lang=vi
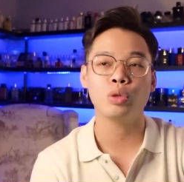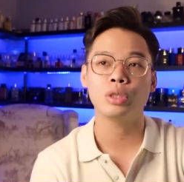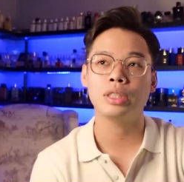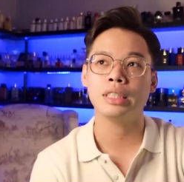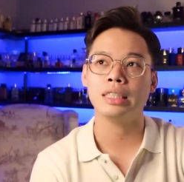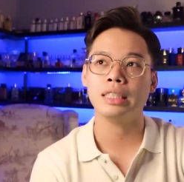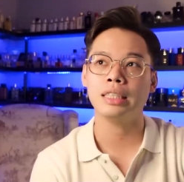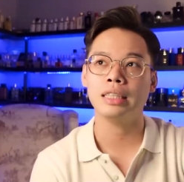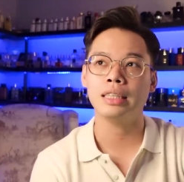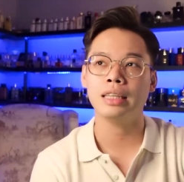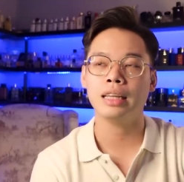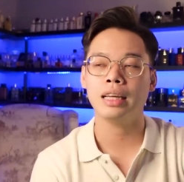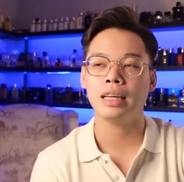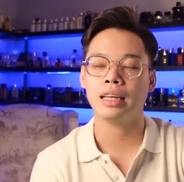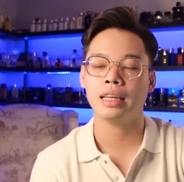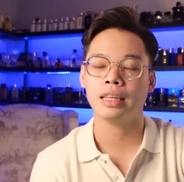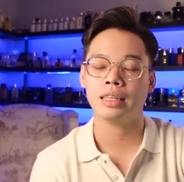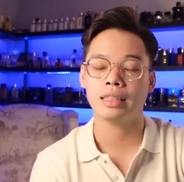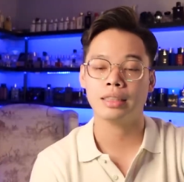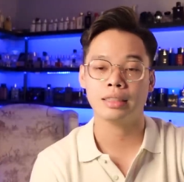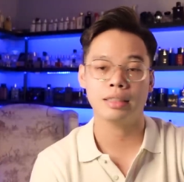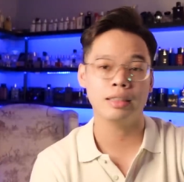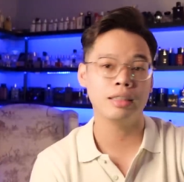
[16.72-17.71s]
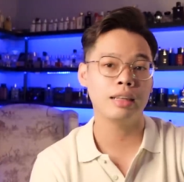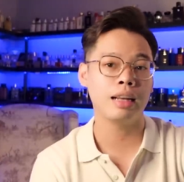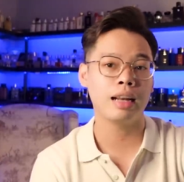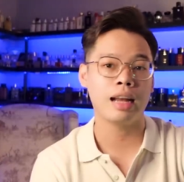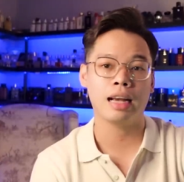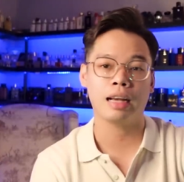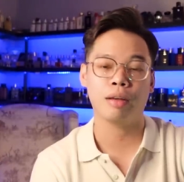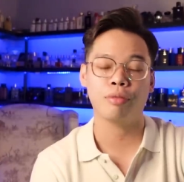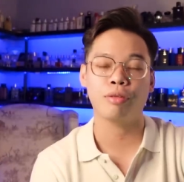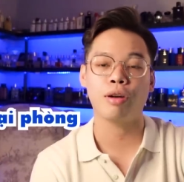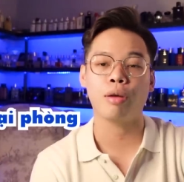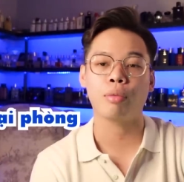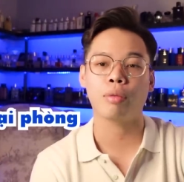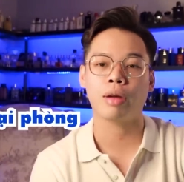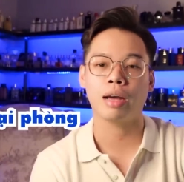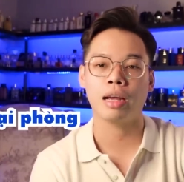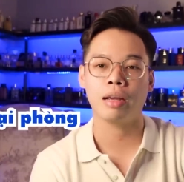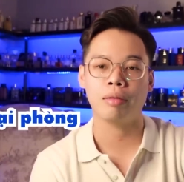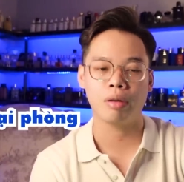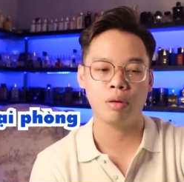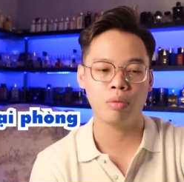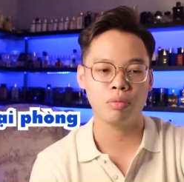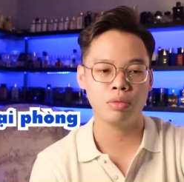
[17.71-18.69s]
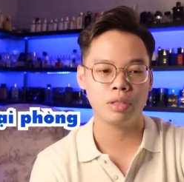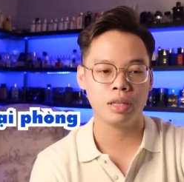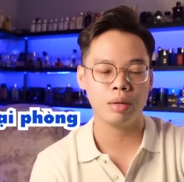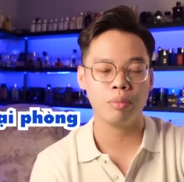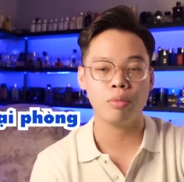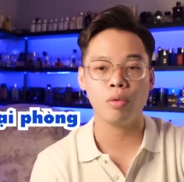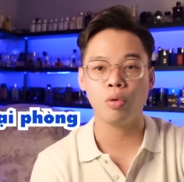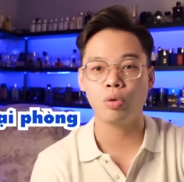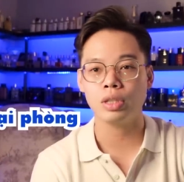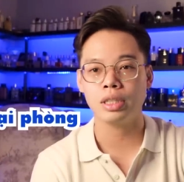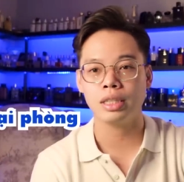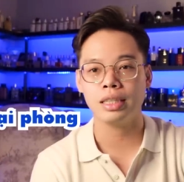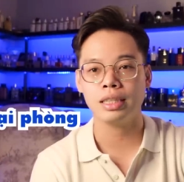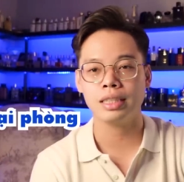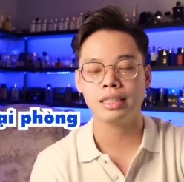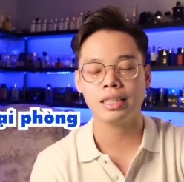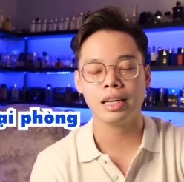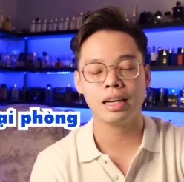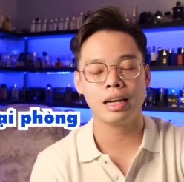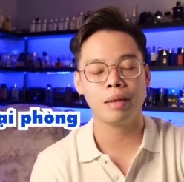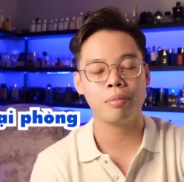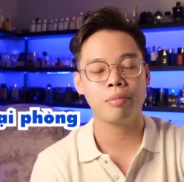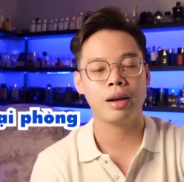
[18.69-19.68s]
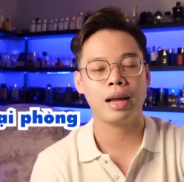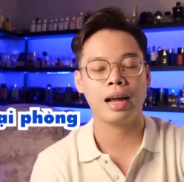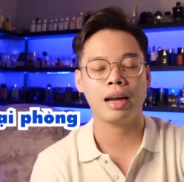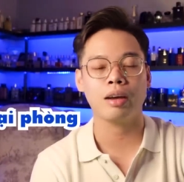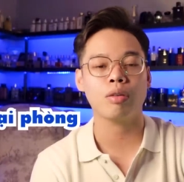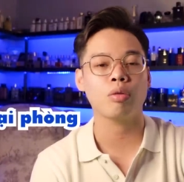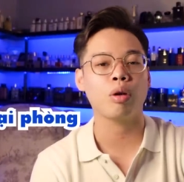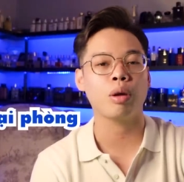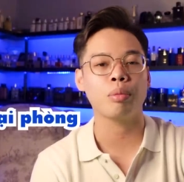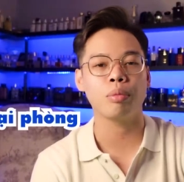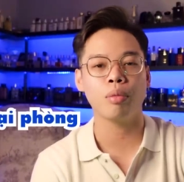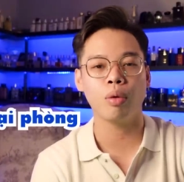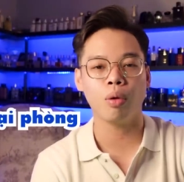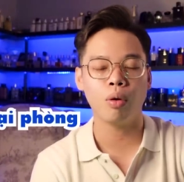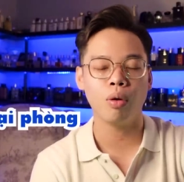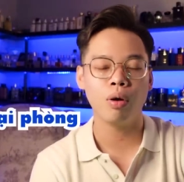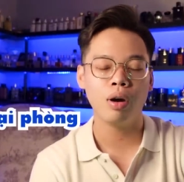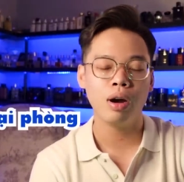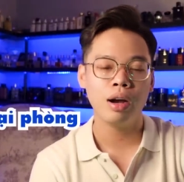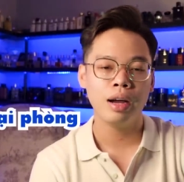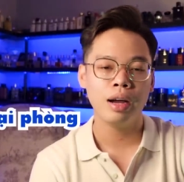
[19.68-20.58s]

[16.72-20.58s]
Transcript: bố trí để sơn lại cái phòng này và cũng sẽ bố trí setup lại toàn bộ.